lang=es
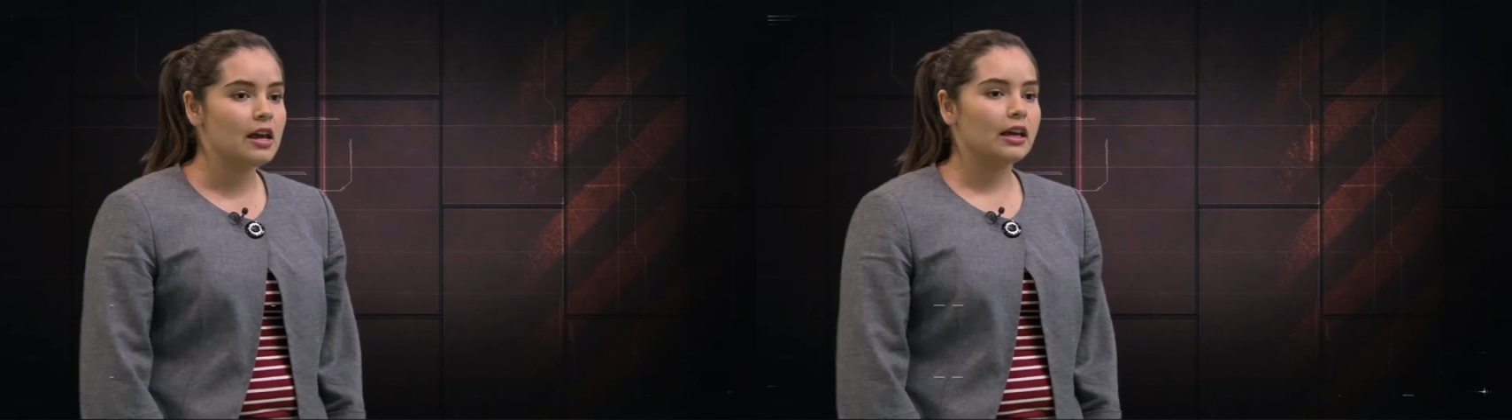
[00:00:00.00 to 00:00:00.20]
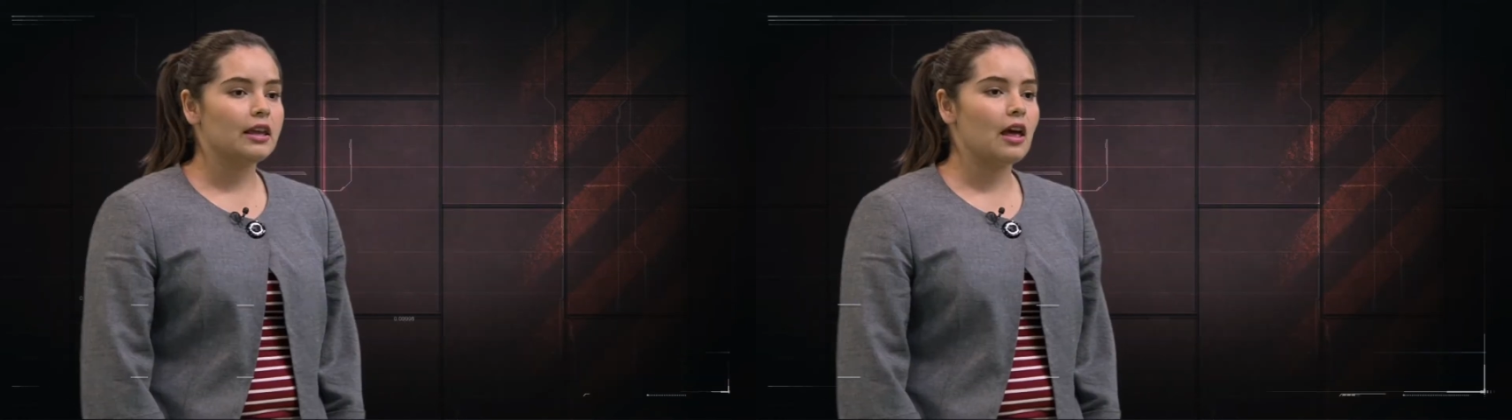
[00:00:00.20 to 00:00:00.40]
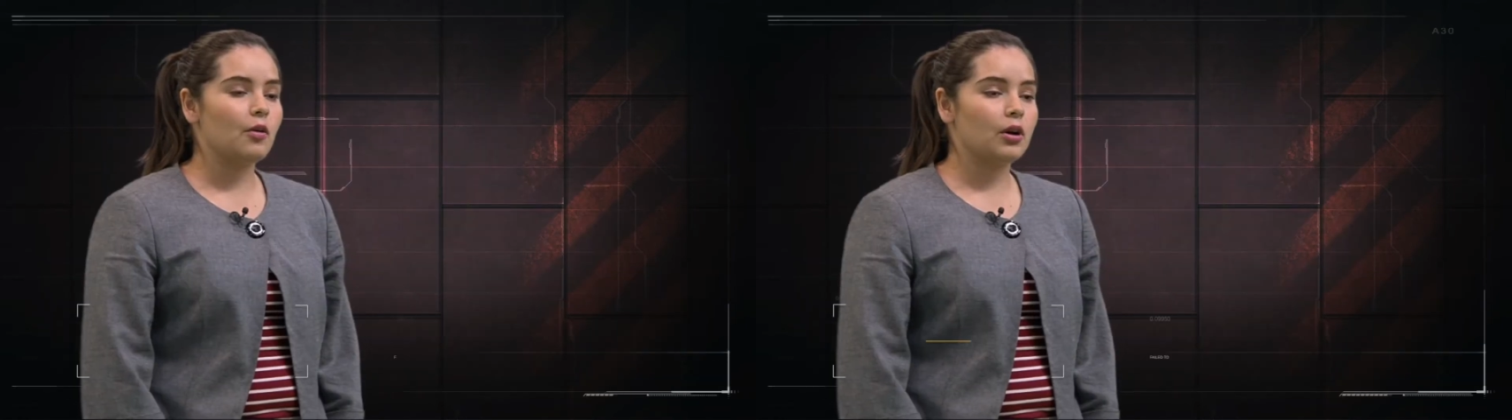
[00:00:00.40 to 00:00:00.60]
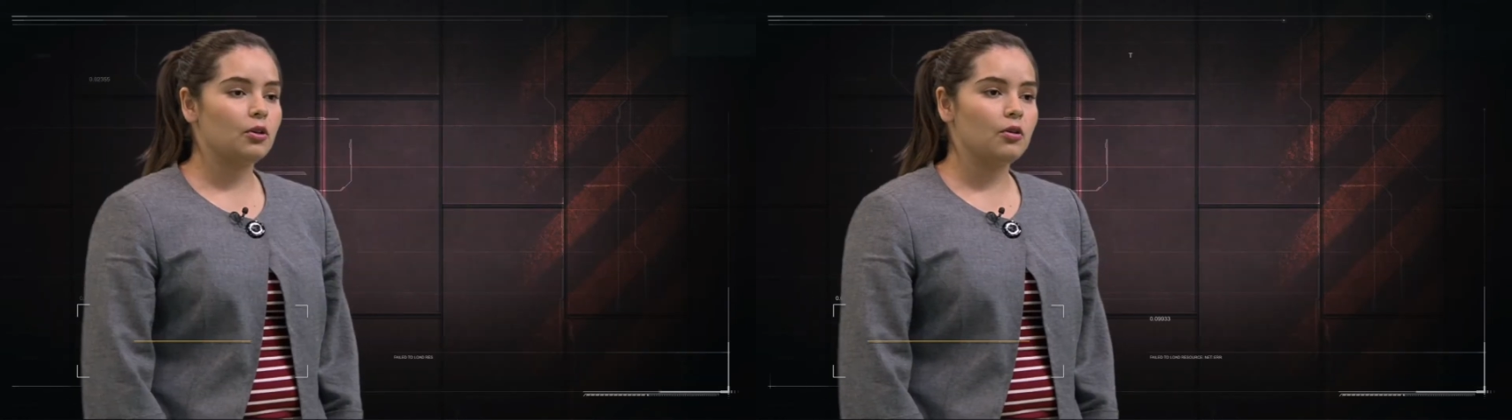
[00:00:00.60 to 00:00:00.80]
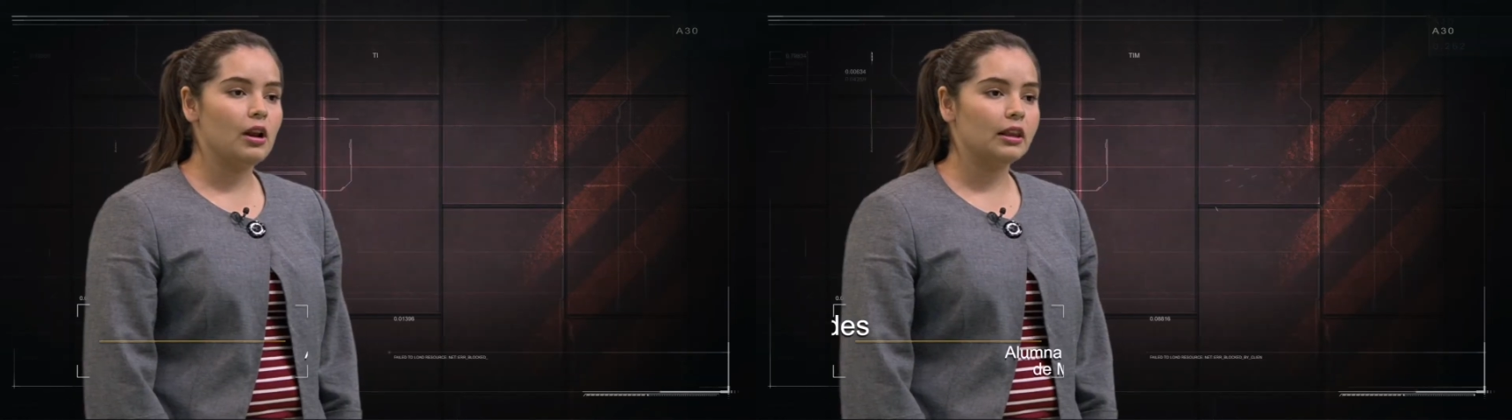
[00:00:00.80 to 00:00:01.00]
que de
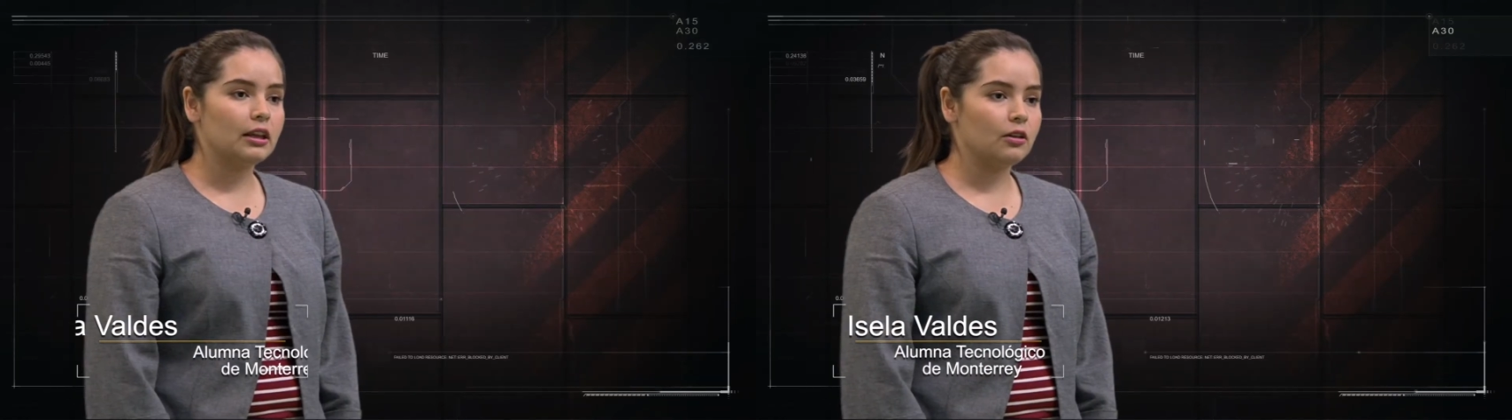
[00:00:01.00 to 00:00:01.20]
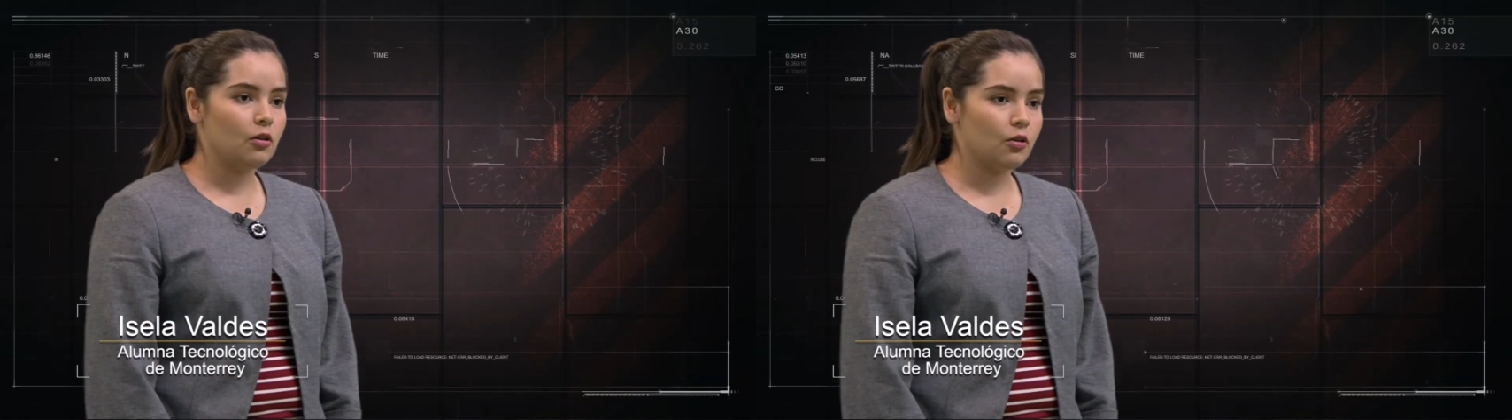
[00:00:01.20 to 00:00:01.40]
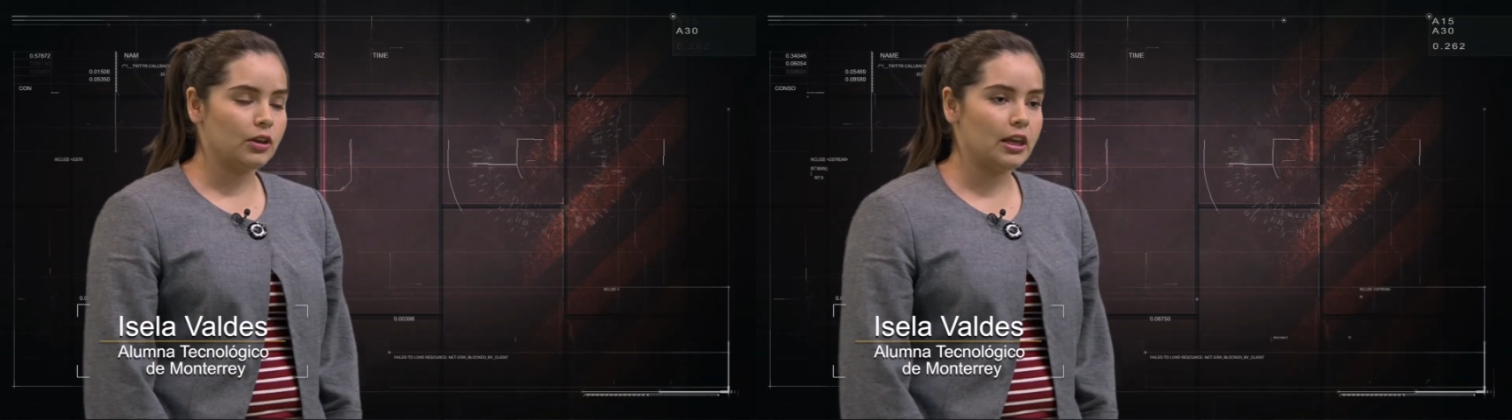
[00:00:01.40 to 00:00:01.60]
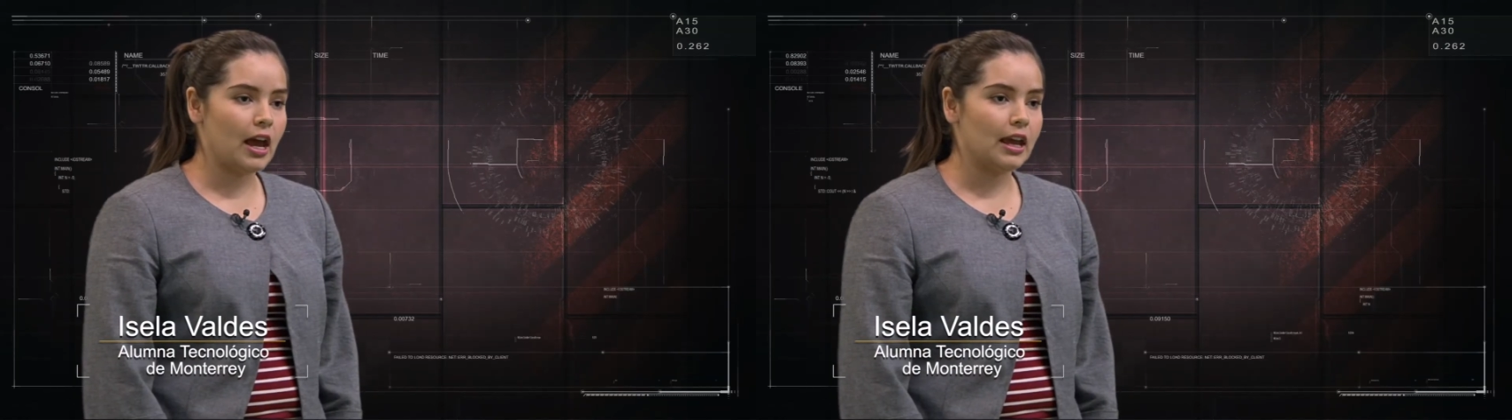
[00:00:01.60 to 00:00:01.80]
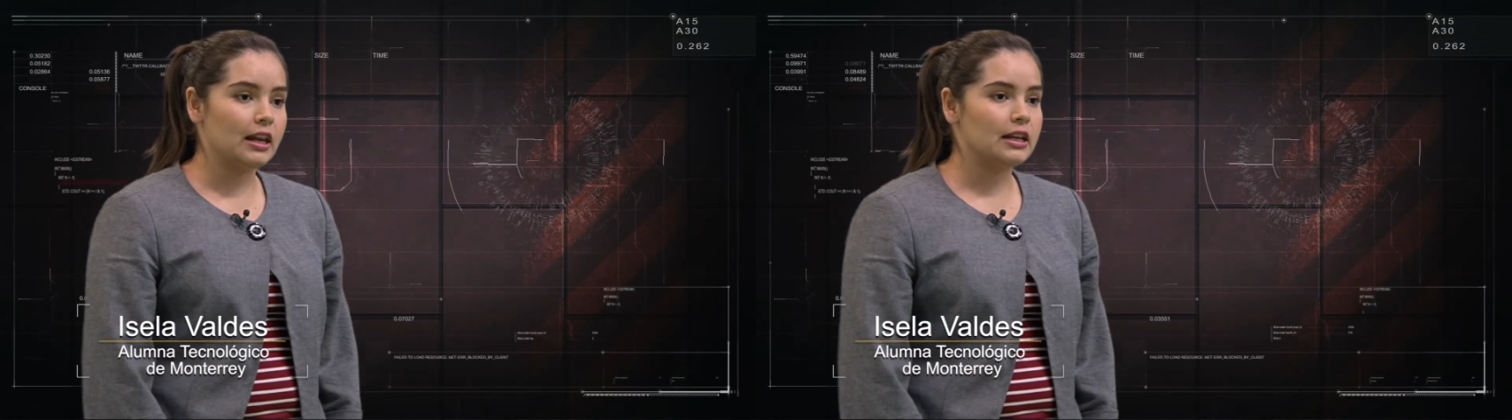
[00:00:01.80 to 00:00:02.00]
acuerdo con la
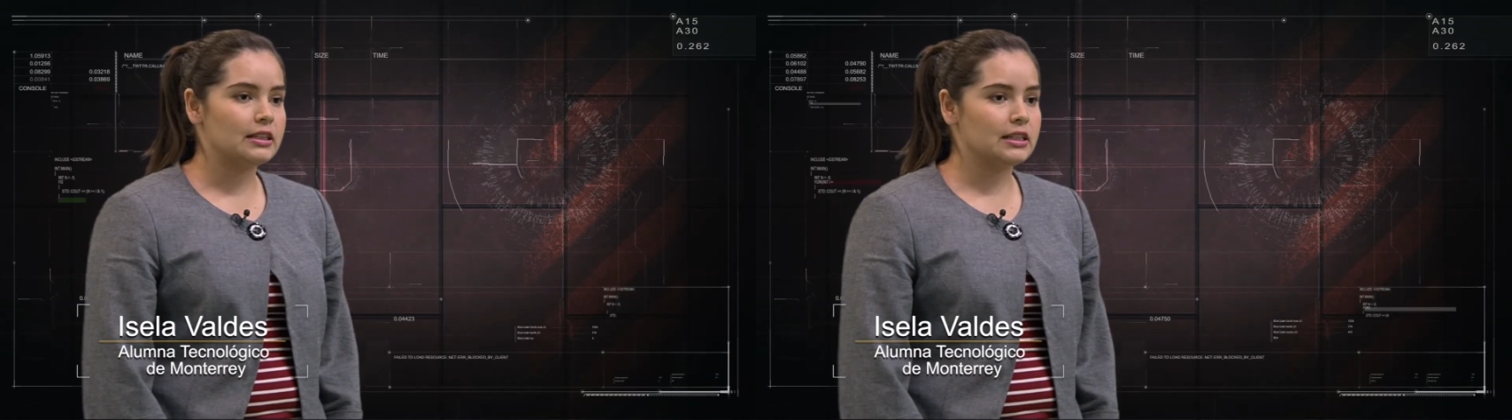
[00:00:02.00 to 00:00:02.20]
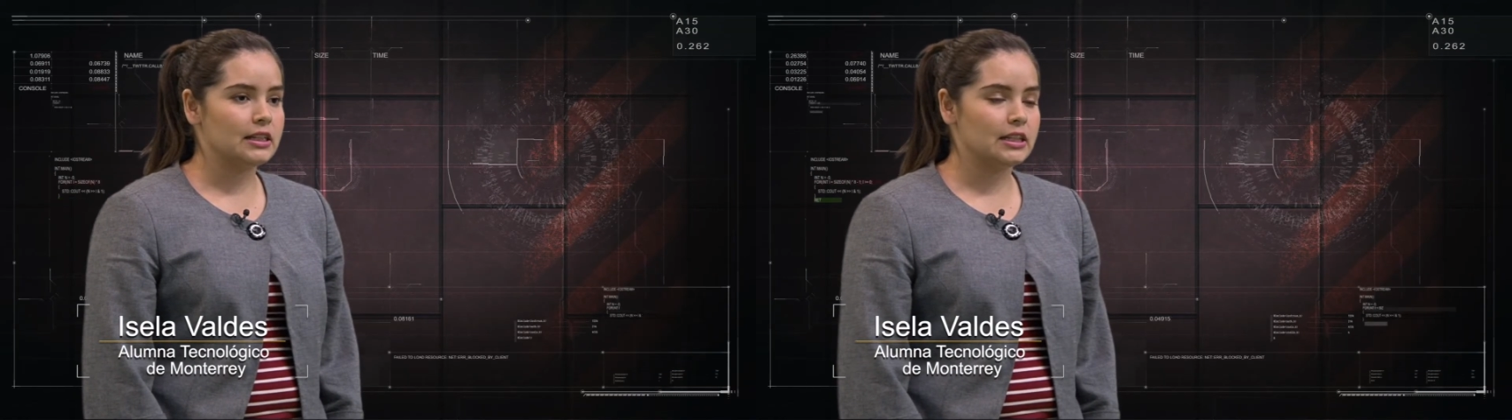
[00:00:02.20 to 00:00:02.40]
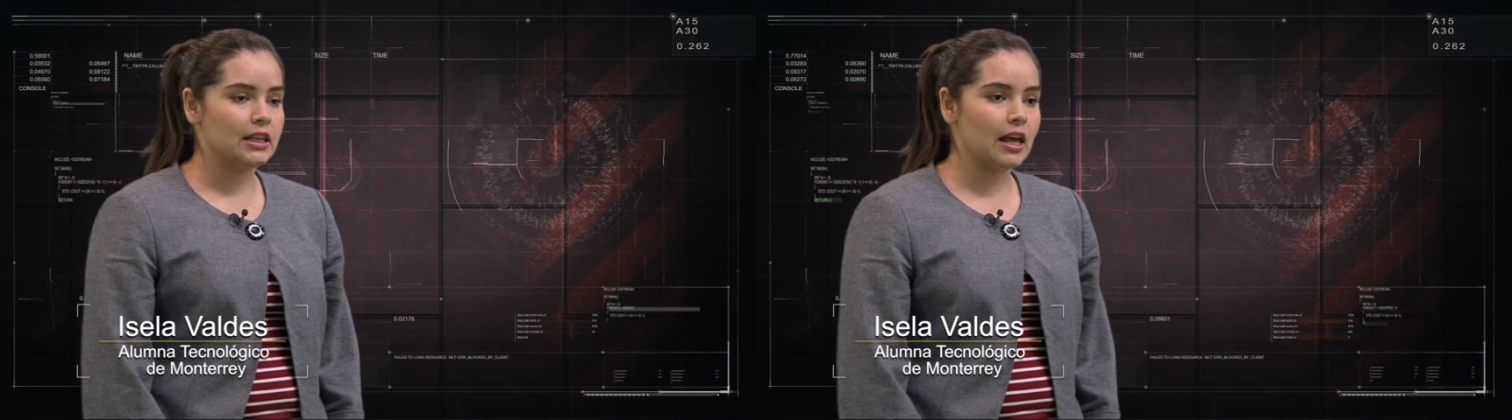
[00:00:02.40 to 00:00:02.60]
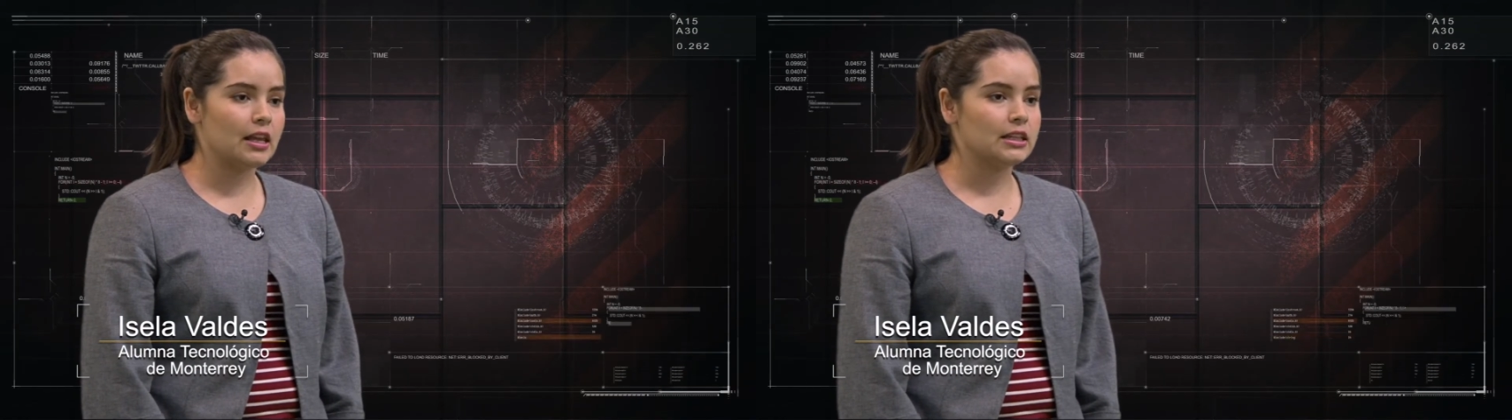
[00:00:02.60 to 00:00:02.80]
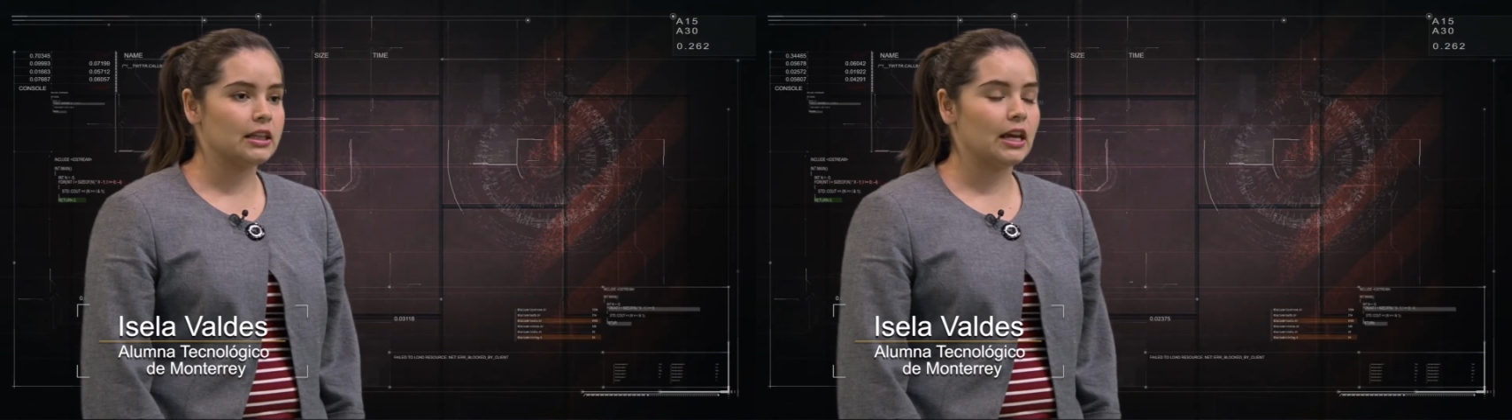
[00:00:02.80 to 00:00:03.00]
tecnología y las
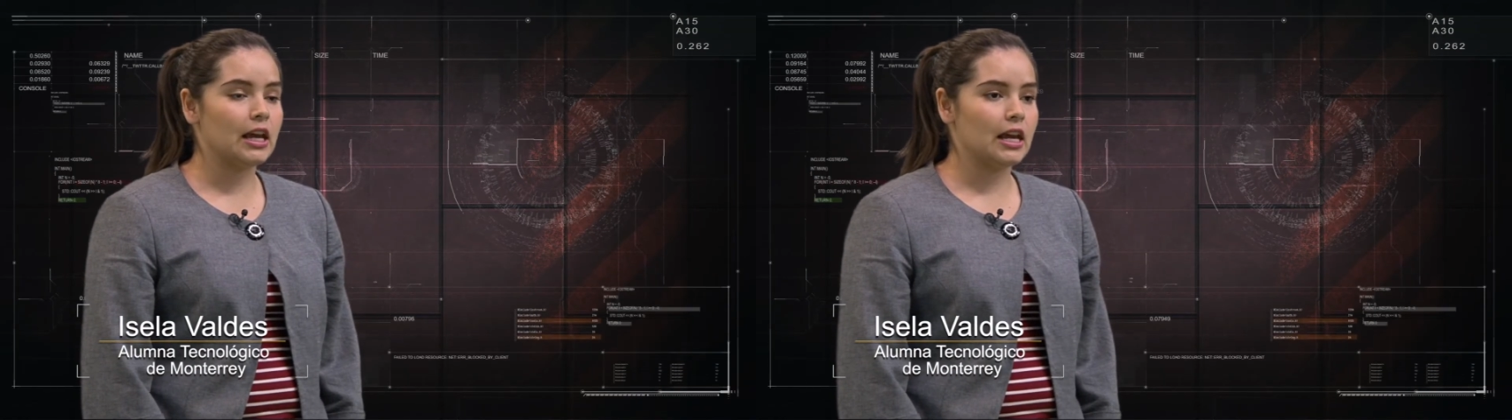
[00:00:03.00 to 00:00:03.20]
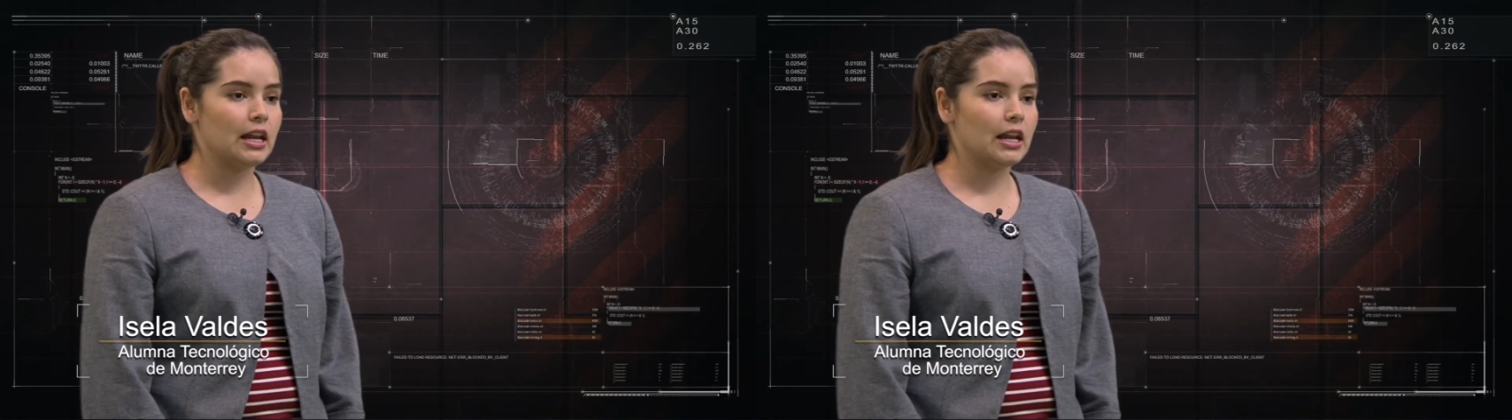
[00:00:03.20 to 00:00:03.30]
necesidades que